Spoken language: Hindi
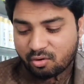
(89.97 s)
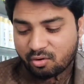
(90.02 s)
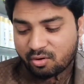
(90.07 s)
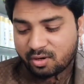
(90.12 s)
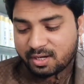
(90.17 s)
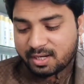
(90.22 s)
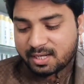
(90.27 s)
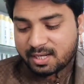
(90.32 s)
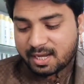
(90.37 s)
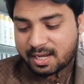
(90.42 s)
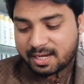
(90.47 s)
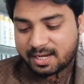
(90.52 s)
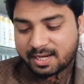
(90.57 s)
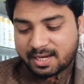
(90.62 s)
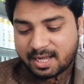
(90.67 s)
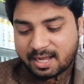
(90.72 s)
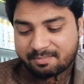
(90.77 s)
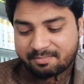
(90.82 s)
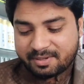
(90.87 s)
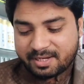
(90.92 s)
और
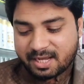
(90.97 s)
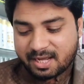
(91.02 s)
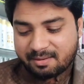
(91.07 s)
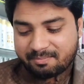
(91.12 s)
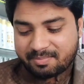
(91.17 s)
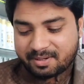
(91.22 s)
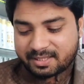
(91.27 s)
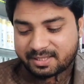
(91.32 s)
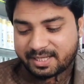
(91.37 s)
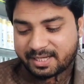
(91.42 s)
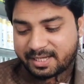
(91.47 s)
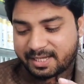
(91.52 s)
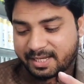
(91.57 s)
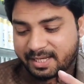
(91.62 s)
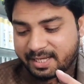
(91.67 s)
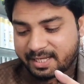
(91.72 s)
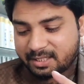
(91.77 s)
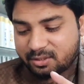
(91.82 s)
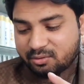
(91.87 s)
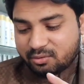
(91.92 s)
अगर आप यहाँ पर
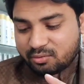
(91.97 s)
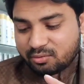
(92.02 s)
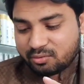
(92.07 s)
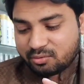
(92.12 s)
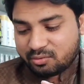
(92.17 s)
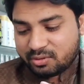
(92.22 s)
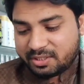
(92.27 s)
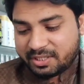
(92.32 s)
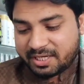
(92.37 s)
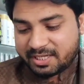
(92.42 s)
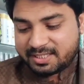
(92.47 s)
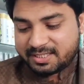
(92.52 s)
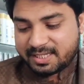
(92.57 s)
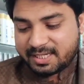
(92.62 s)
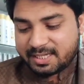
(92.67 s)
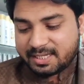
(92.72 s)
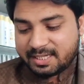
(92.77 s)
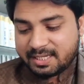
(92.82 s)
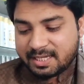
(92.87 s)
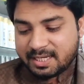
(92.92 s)
देखें तो
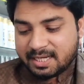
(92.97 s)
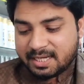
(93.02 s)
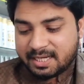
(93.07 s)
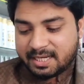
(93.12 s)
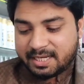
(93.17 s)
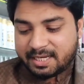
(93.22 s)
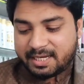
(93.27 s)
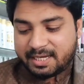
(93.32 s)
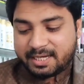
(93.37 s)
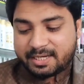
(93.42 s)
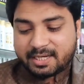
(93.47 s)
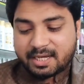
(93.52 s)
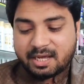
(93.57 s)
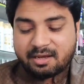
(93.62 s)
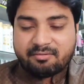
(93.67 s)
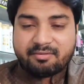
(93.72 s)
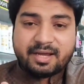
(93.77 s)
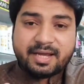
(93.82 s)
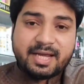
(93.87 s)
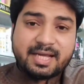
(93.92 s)
नीचे ये
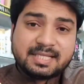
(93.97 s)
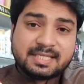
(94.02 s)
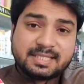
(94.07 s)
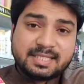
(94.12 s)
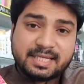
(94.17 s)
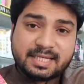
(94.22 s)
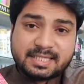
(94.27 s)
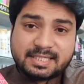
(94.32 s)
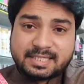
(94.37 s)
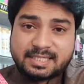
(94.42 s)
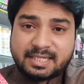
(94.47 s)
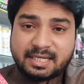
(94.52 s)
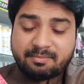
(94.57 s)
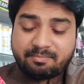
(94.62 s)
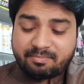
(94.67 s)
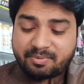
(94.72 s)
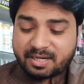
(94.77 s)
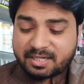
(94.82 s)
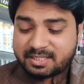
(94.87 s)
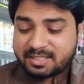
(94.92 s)
लिखा हुआ है सिक्सटी
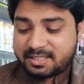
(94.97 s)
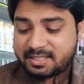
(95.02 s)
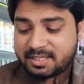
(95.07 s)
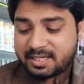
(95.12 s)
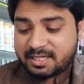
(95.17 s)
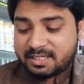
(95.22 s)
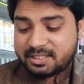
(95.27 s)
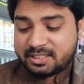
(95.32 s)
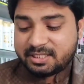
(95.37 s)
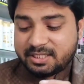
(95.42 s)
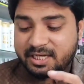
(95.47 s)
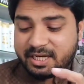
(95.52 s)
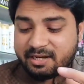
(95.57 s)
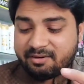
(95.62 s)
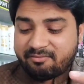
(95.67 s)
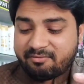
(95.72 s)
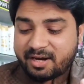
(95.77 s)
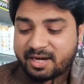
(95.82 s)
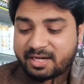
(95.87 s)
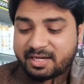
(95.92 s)
परसेंट
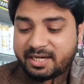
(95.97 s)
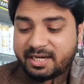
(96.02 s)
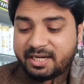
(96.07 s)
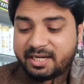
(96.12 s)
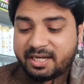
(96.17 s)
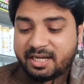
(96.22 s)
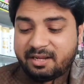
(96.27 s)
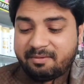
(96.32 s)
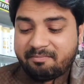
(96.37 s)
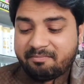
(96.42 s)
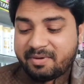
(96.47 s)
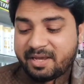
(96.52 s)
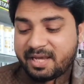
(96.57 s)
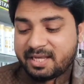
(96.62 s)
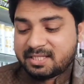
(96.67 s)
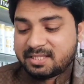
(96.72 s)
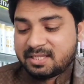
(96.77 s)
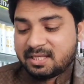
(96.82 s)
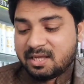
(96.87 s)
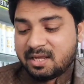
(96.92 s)
इन वाइटनिंग क्रीम
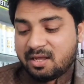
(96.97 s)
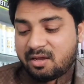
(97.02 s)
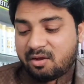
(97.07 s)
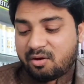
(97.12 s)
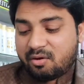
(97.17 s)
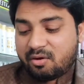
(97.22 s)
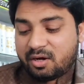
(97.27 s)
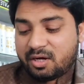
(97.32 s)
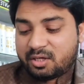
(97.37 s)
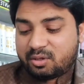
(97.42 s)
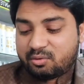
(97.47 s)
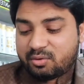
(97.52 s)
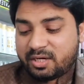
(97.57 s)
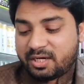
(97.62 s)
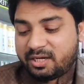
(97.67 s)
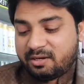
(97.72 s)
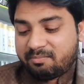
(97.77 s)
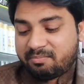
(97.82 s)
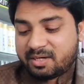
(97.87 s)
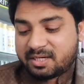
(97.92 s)
बेस और
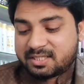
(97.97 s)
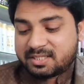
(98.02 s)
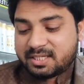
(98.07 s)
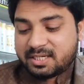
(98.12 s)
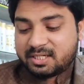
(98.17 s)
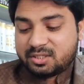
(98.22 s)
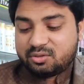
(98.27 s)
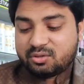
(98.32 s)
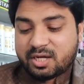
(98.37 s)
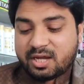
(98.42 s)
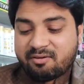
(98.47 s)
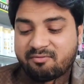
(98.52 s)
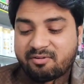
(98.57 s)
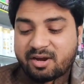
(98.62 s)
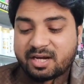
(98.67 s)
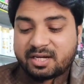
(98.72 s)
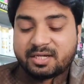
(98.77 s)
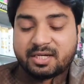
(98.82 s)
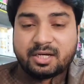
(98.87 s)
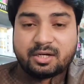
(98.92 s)
20 परसेंट जो है
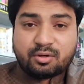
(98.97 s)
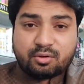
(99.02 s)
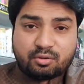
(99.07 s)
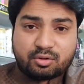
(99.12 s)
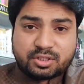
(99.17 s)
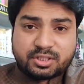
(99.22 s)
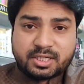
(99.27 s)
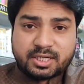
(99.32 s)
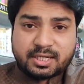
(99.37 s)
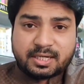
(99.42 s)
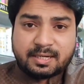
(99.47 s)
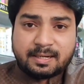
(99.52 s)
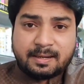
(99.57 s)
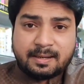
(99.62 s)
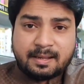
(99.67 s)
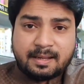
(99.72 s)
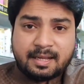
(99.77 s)
वाइटनिंग लोशन